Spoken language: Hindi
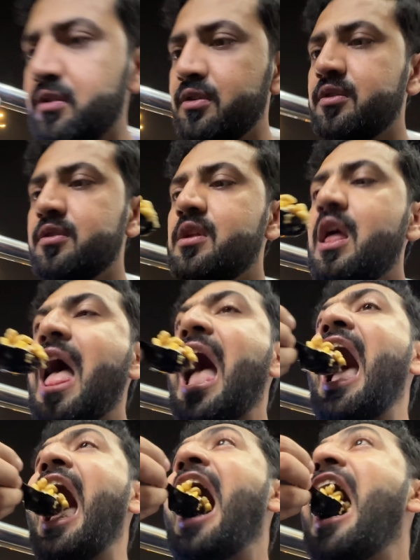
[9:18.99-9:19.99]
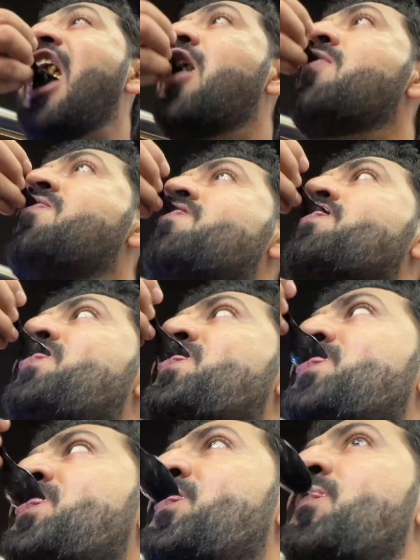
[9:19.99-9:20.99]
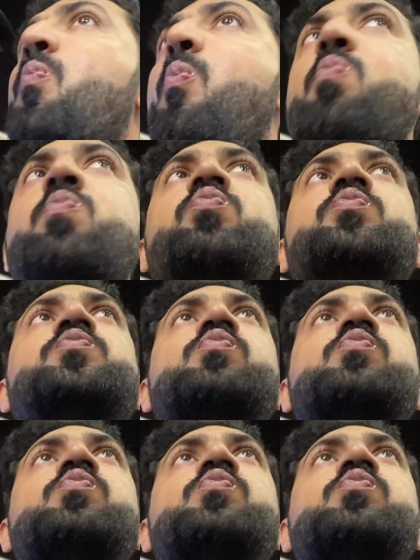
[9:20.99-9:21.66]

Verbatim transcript: बेहतर पढ़ने की ना सही ताकत मिल जाएगी इन काजुओं से